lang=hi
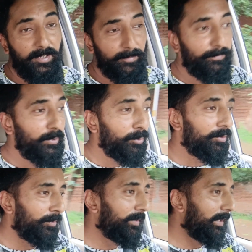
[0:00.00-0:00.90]
की हम न्यूज़
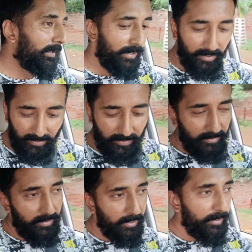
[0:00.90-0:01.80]
सुनते थे
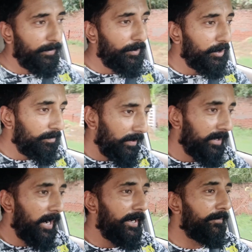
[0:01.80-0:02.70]
कि अंडर ब्रिज में
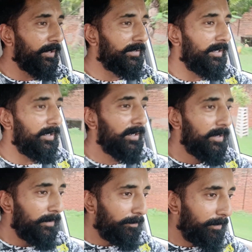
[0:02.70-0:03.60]
गाड़ी फंसी
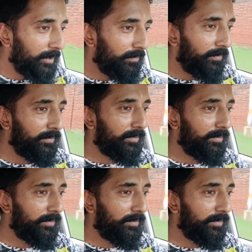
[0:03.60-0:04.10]
बस